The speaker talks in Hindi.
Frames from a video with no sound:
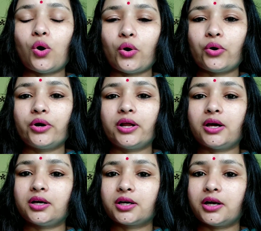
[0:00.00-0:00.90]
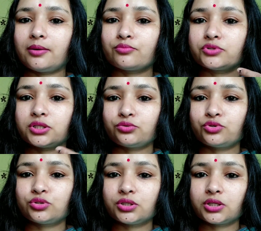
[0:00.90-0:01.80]
और अगर आप मुझसे
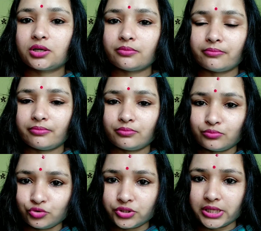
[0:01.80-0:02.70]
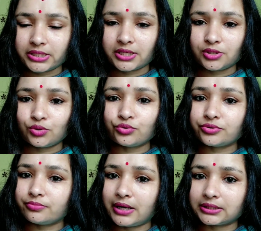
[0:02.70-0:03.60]
कुछ पूछना चाहते हो
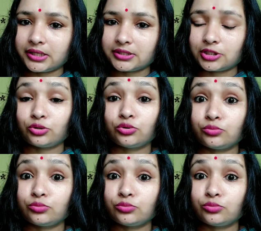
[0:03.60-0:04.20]
कुछ बात करना चाहते हो